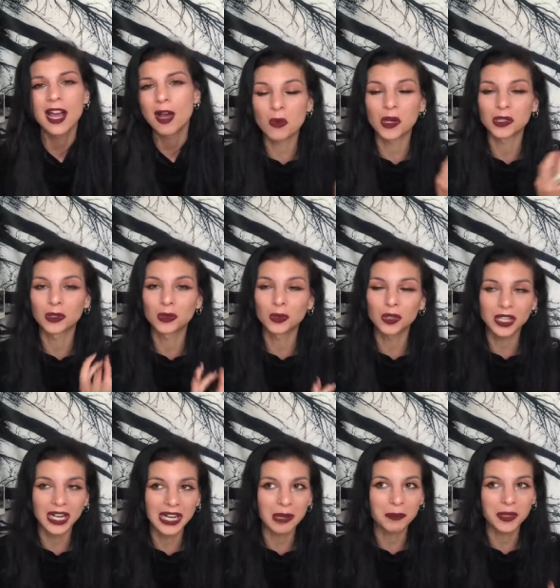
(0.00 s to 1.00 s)
Cuando tú
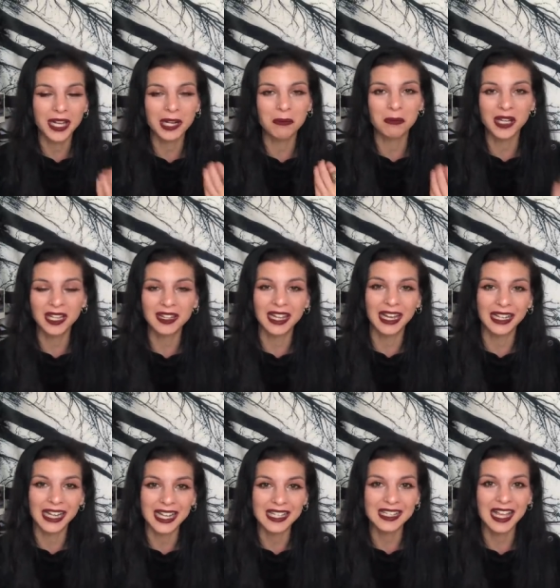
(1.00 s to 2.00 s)
tienes la piel mixta
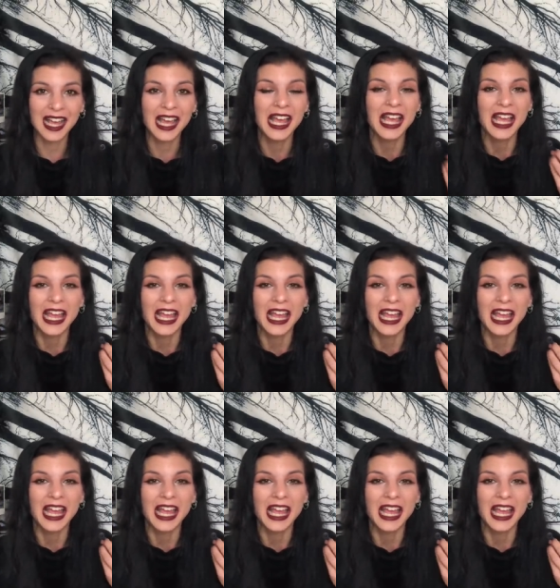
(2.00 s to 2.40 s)
grasa,